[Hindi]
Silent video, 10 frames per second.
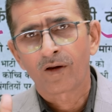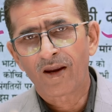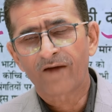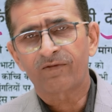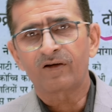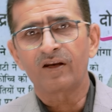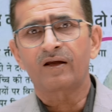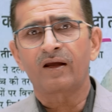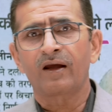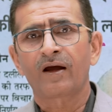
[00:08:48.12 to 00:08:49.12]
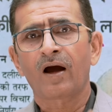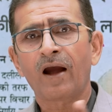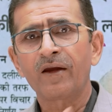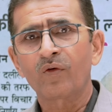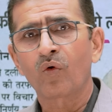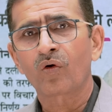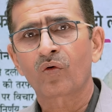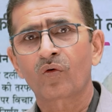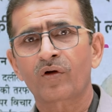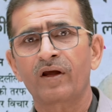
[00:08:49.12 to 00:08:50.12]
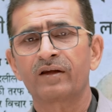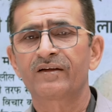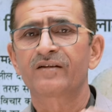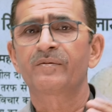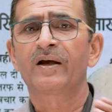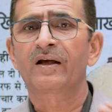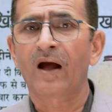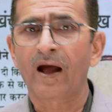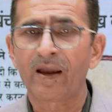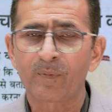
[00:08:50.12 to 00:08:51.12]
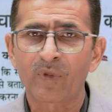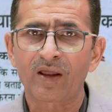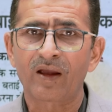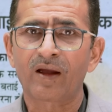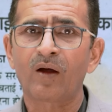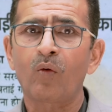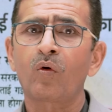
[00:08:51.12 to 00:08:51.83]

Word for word: एएफटी के हाई कोर्टों के जजमेंट आए पड़े हैं